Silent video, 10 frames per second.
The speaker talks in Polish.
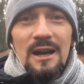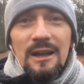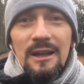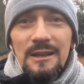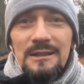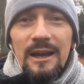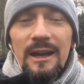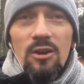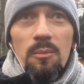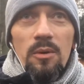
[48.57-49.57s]

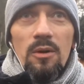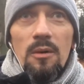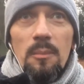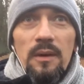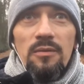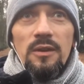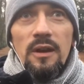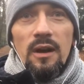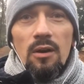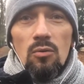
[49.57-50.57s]
IGZE, no bo
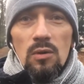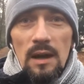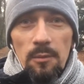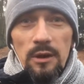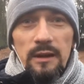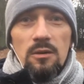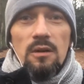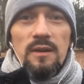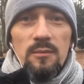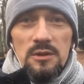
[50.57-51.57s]
pewnie ulga
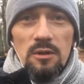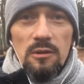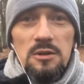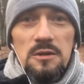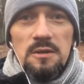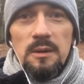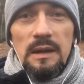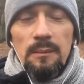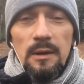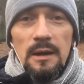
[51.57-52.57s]
podatkowa, można odliczyć sobie
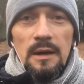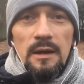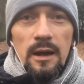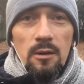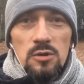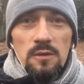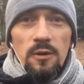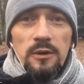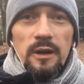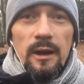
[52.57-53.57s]
tam jakąś
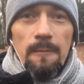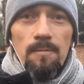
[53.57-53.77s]
kwotę